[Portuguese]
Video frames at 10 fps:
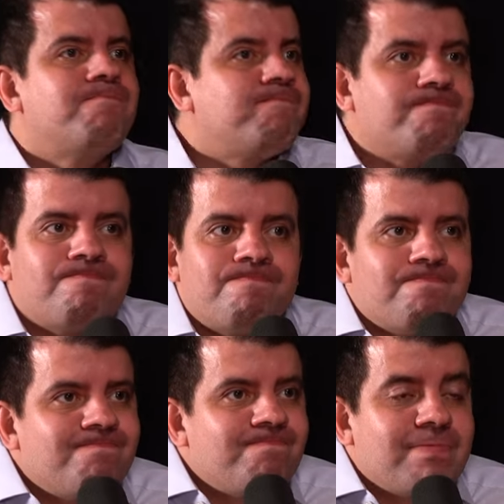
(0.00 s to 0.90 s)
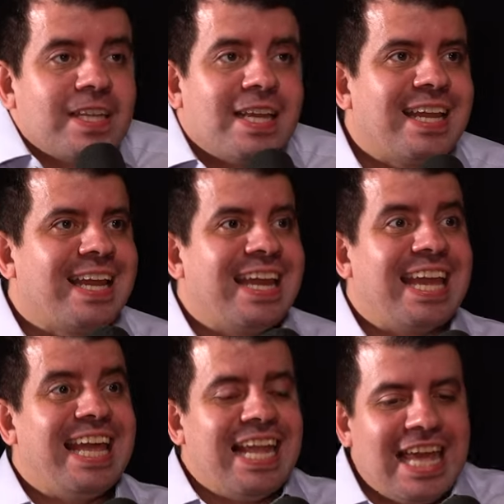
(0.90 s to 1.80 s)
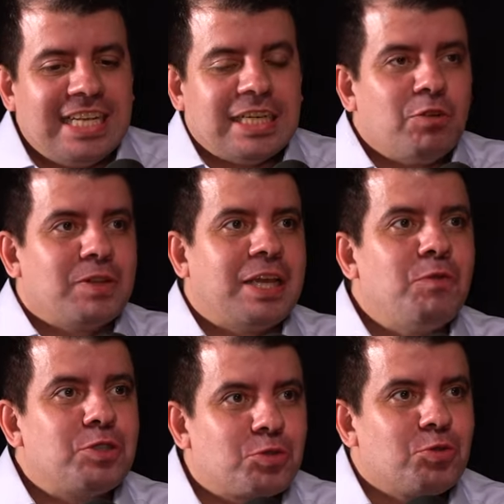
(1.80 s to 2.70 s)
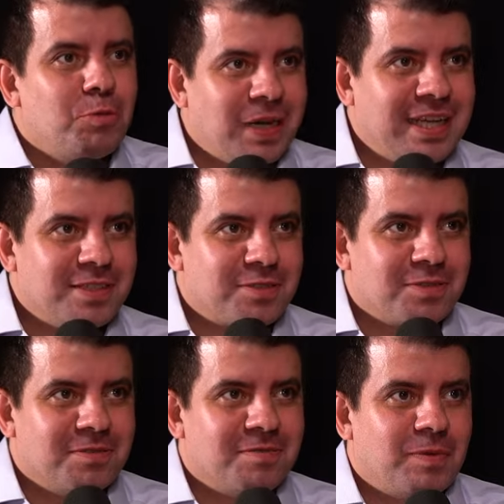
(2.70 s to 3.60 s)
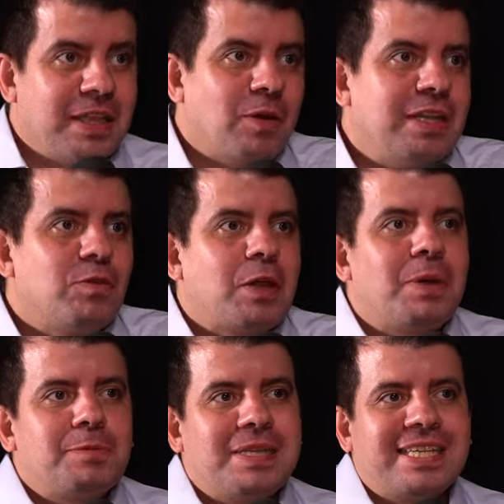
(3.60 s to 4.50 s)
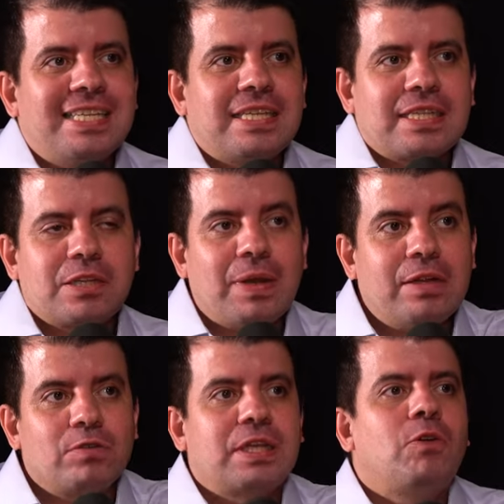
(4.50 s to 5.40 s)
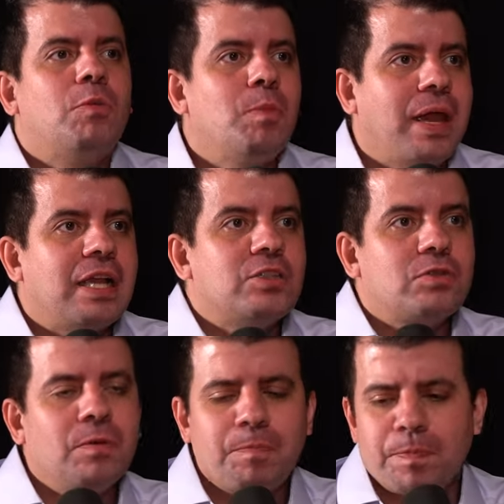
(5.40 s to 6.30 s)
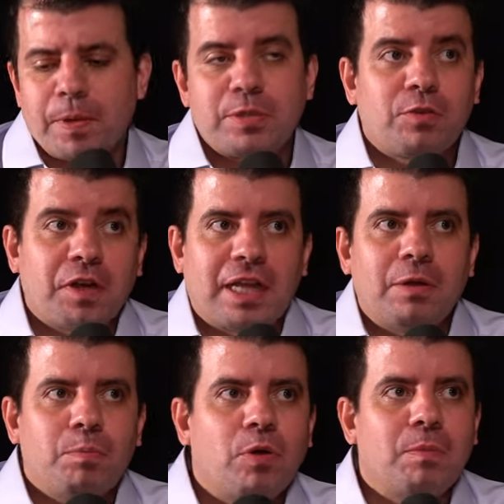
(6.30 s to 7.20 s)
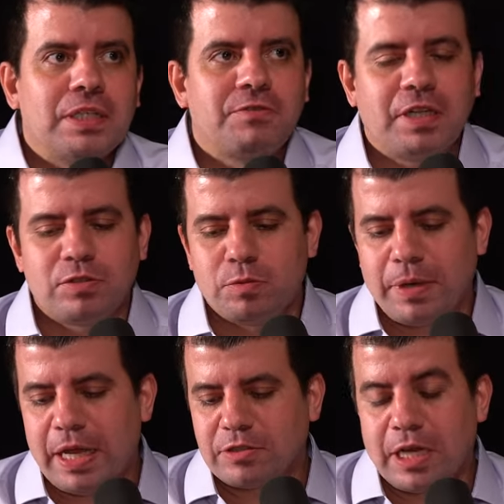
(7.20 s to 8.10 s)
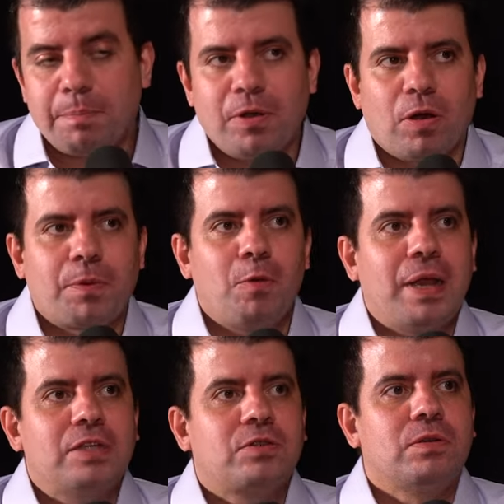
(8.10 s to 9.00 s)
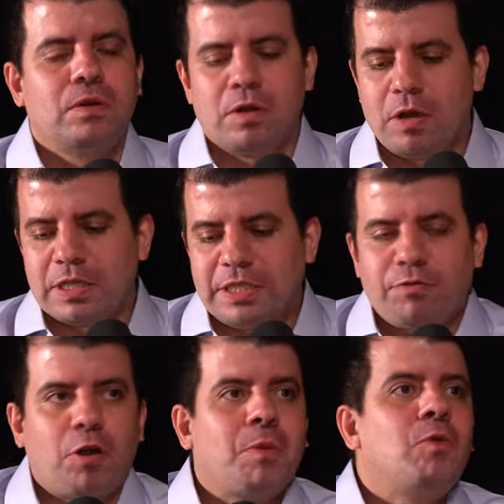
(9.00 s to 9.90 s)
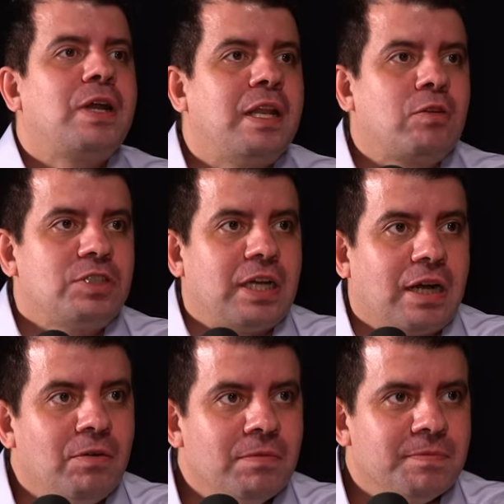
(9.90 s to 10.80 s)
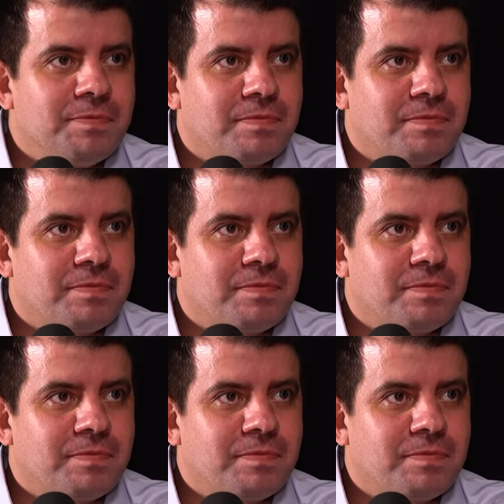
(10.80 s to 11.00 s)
Qual a área dele, né? Esse é um grande desafio. Ele, ele já não tem um estudo para isso. Então ele não tem uma especialização, ele não sai como médico. Por isso eu falo que ele é um pouco mais diferente do médico, ele é pior, porque o médico se forma um clínico geral,